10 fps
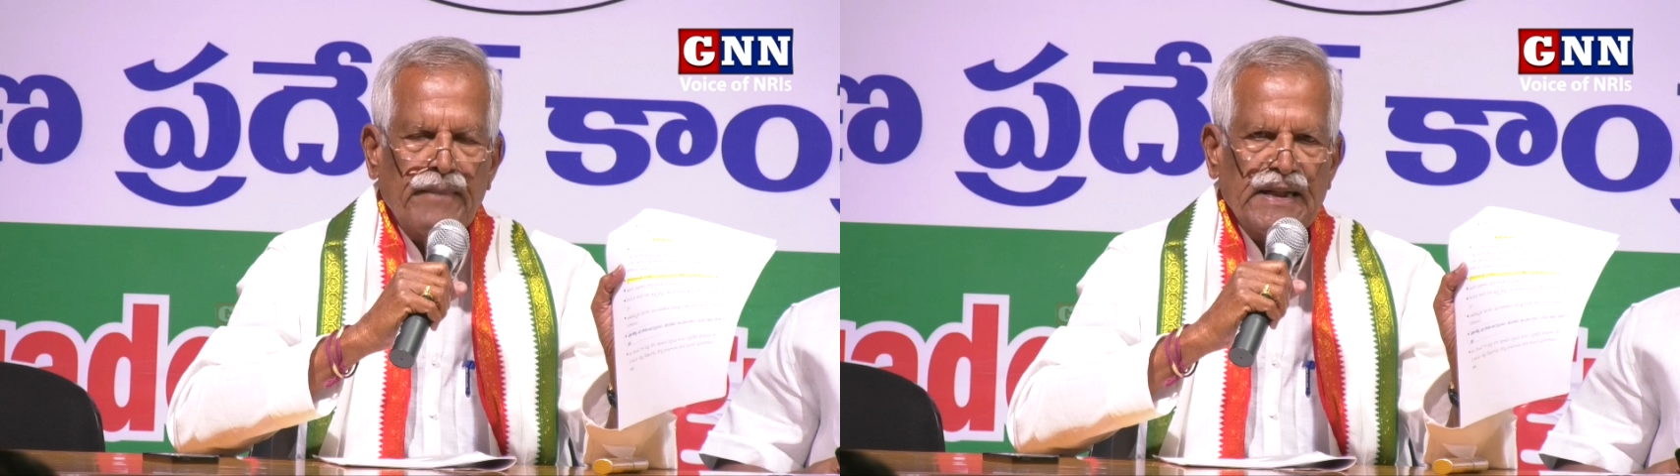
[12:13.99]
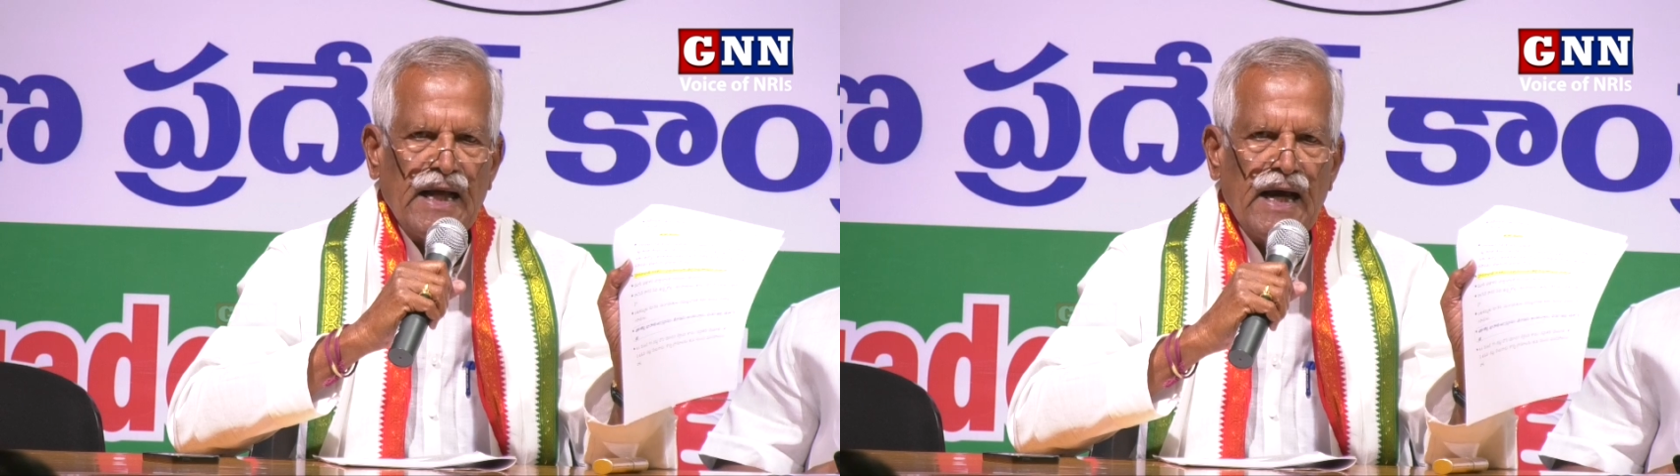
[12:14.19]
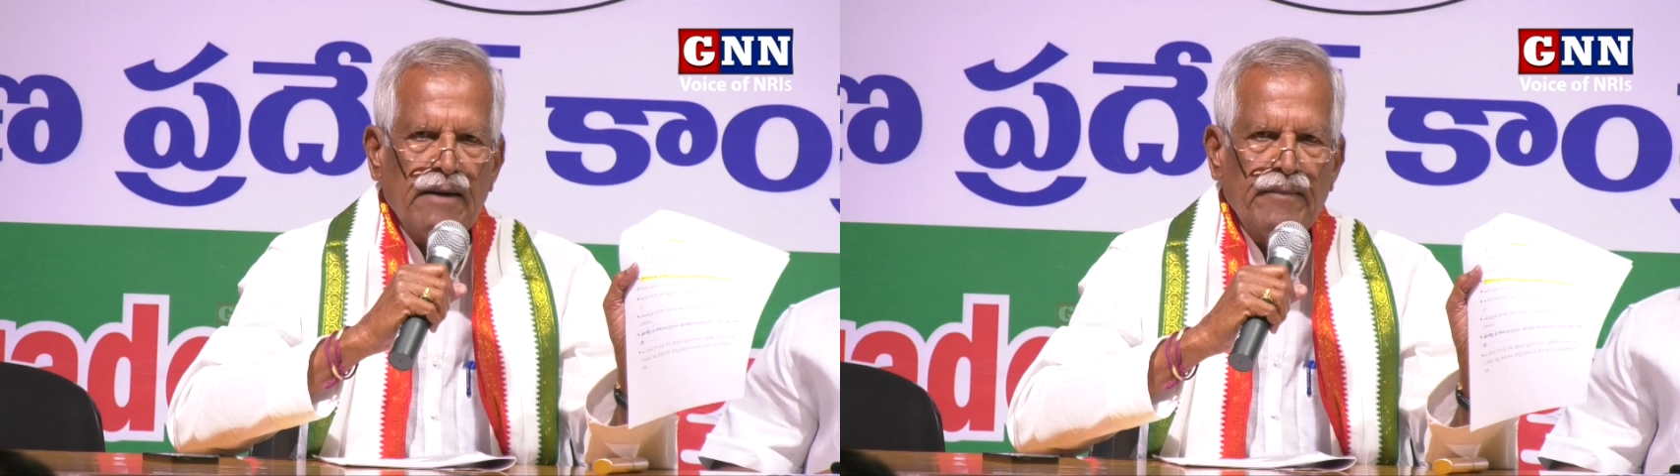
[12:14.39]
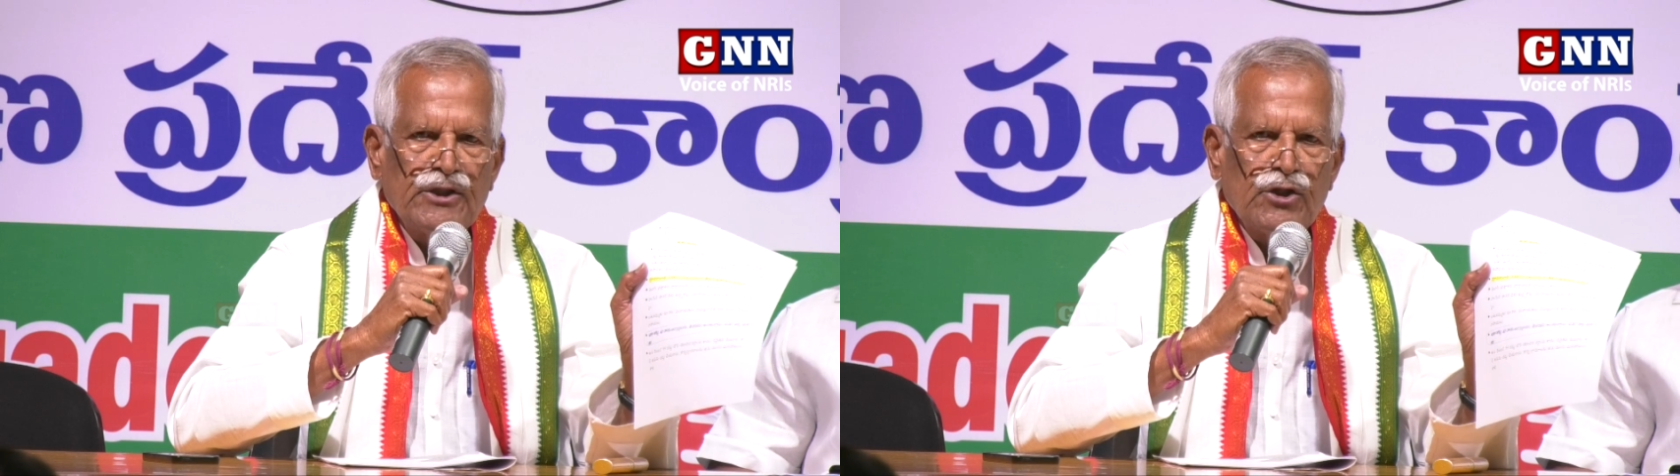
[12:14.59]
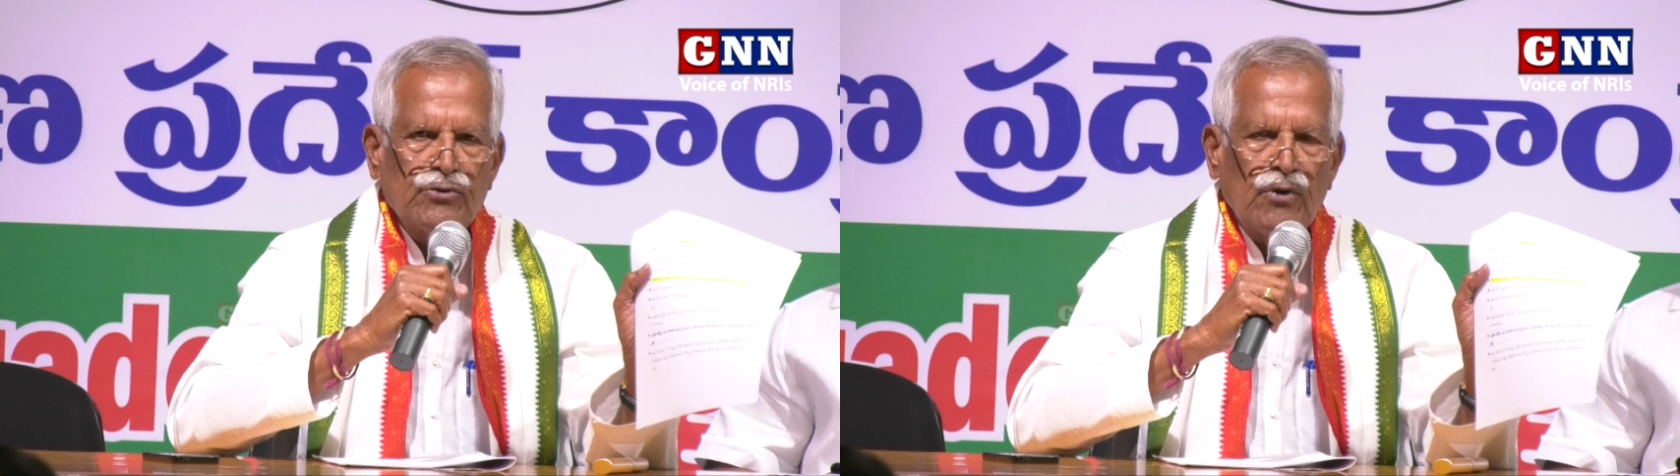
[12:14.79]

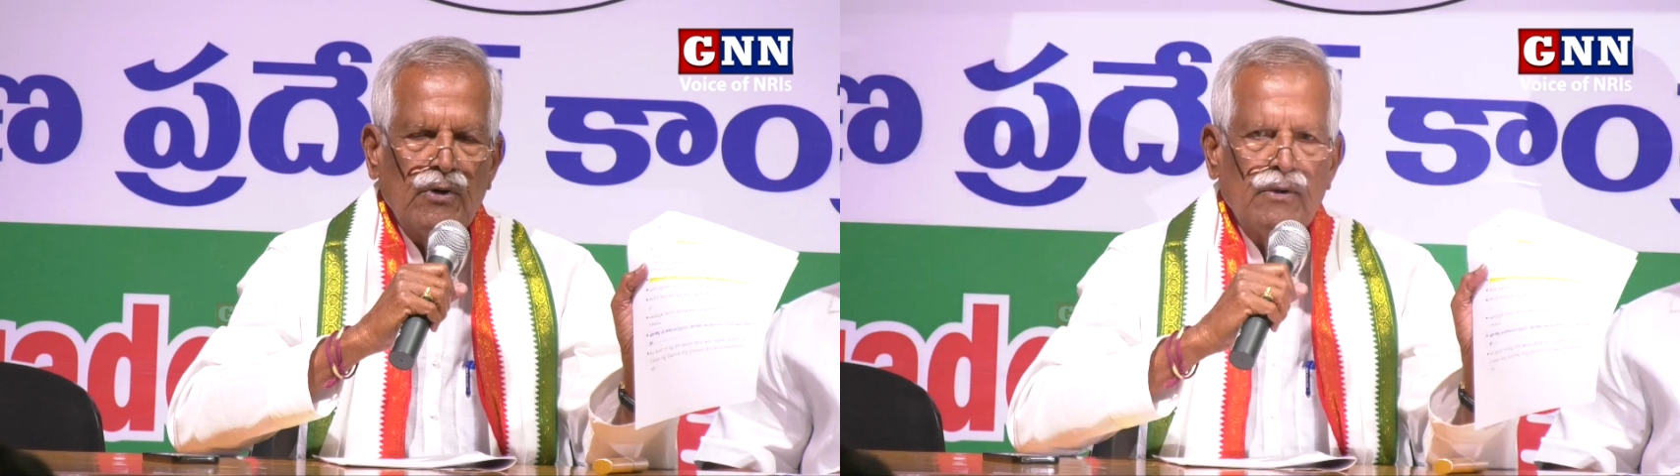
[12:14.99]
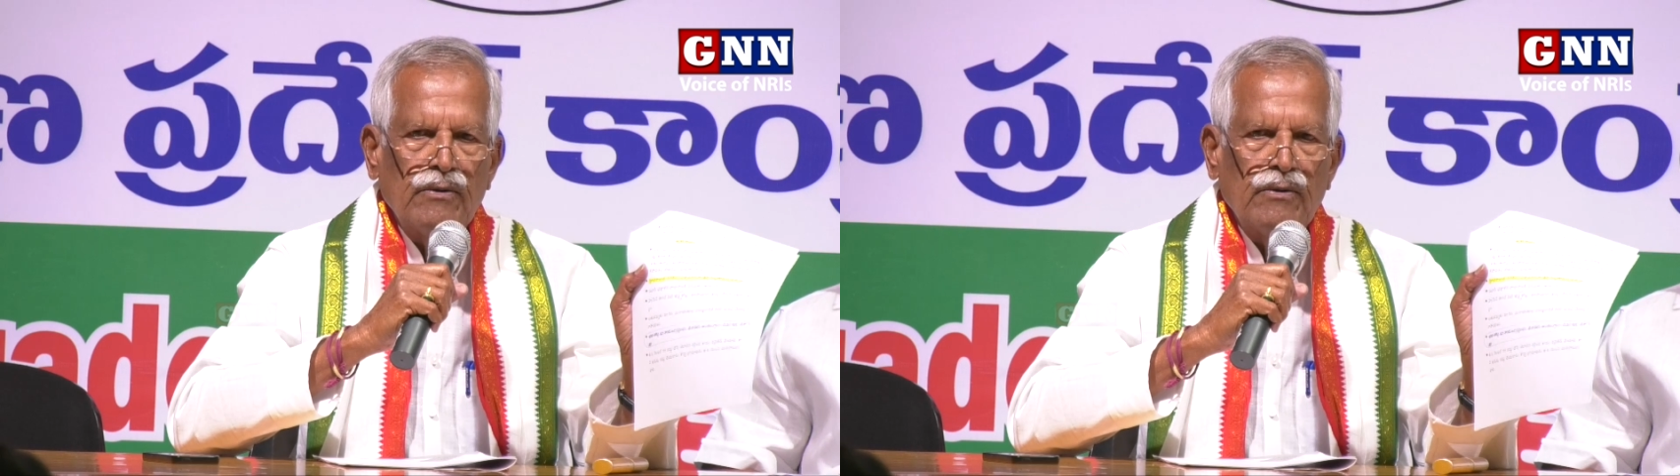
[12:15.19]
ప్రధానమంత్రితో